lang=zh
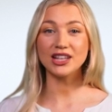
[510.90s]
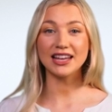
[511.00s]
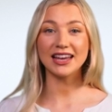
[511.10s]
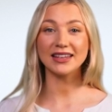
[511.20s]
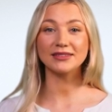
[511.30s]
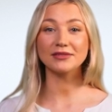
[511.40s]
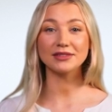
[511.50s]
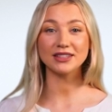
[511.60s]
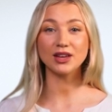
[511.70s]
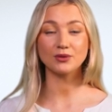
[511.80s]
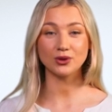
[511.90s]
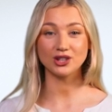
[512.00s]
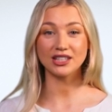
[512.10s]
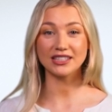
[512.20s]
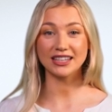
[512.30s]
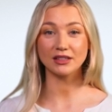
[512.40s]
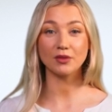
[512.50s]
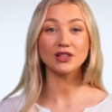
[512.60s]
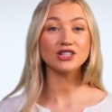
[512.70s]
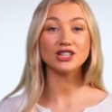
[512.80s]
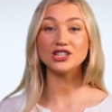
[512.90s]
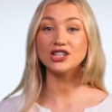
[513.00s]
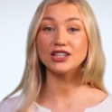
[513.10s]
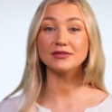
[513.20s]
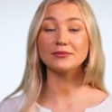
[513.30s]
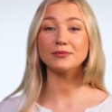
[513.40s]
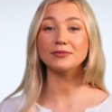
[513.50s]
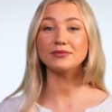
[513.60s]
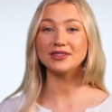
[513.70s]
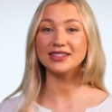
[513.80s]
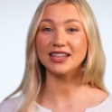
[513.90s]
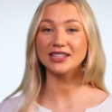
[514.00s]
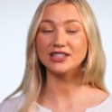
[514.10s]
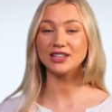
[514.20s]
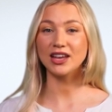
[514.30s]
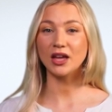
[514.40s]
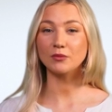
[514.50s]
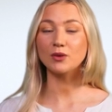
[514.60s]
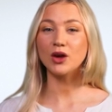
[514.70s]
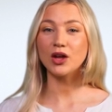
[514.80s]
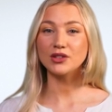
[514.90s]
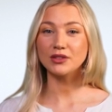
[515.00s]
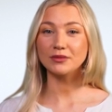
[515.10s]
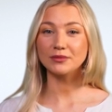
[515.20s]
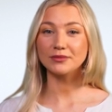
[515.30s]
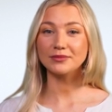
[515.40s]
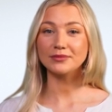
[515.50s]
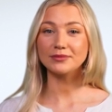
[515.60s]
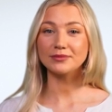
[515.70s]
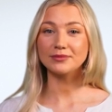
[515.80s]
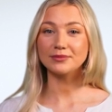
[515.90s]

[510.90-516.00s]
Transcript: Breaking the news, breaking the day. Truth and insight